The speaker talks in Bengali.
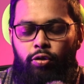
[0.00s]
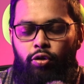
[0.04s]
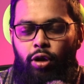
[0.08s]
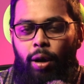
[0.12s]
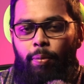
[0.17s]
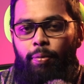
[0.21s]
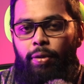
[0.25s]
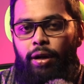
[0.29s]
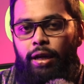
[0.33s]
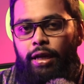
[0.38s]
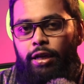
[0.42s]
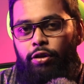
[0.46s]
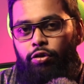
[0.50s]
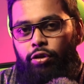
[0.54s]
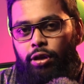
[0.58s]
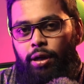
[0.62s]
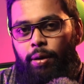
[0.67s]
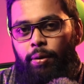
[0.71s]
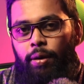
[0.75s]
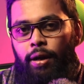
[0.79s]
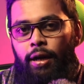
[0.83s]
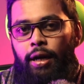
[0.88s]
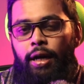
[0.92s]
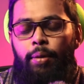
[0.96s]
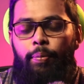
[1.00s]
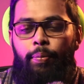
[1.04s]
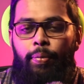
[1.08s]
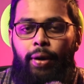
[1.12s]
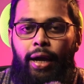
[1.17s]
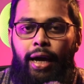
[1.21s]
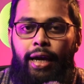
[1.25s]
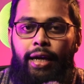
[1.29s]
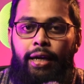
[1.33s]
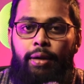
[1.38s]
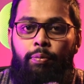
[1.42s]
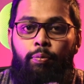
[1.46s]
তো আমরা কিন্তু এটা
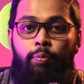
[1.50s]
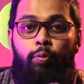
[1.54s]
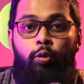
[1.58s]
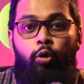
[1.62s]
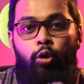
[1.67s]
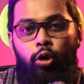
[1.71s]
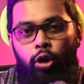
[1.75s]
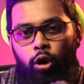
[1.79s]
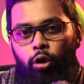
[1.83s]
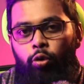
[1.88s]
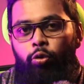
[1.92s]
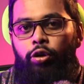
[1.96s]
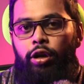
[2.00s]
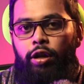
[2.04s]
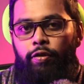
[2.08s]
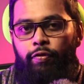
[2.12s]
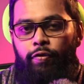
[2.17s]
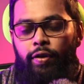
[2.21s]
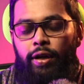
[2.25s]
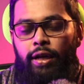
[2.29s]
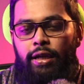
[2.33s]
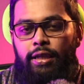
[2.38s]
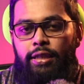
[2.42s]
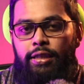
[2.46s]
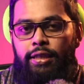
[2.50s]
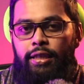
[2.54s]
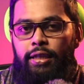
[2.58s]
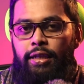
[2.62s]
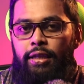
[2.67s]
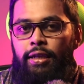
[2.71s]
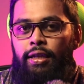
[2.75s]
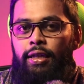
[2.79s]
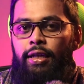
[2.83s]
প্রায় ভুলেও করে ফেলি যে